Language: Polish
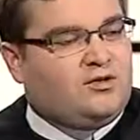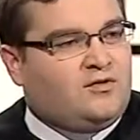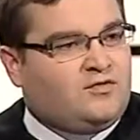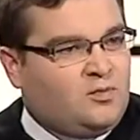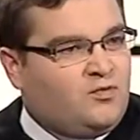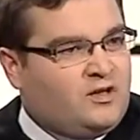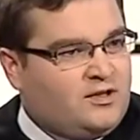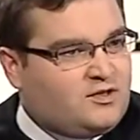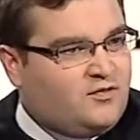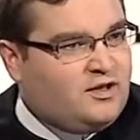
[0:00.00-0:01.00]
e,
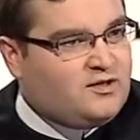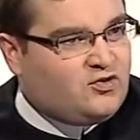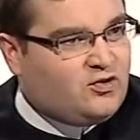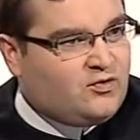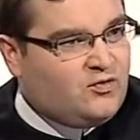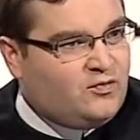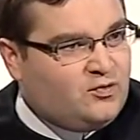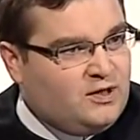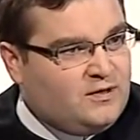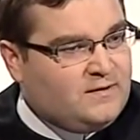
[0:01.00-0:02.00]
współfinansowane ze
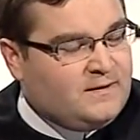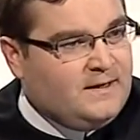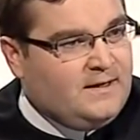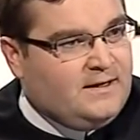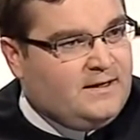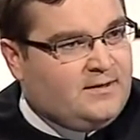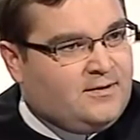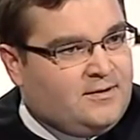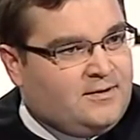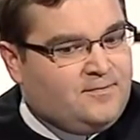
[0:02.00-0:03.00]
środków unijnych, tak.